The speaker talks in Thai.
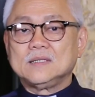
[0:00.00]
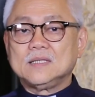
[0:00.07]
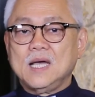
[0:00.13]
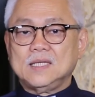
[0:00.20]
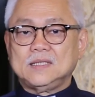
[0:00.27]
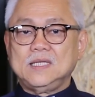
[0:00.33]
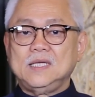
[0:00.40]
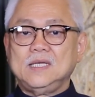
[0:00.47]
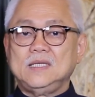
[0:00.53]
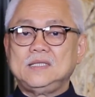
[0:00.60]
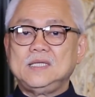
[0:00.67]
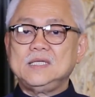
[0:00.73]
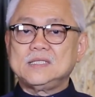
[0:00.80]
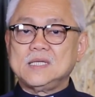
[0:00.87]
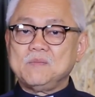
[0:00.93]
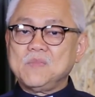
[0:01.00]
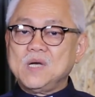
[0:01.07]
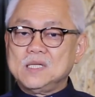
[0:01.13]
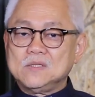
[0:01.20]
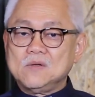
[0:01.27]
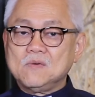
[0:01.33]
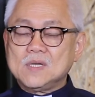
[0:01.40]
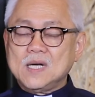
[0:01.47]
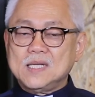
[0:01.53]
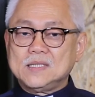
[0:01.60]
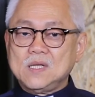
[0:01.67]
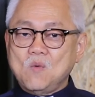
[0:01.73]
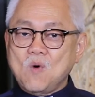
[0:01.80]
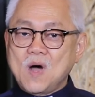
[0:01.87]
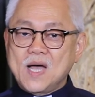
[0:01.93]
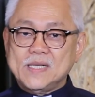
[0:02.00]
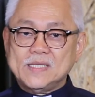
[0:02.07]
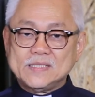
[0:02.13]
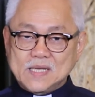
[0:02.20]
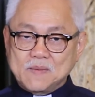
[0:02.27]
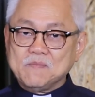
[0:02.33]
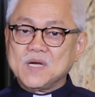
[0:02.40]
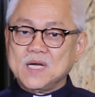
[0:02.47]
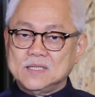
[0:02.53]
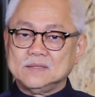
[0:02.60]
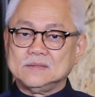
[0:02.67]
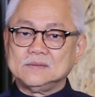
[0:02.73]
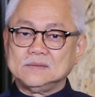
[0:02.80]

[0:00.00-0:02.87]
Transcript: ท่าทีที่สำคัญของการถวายสำคัญ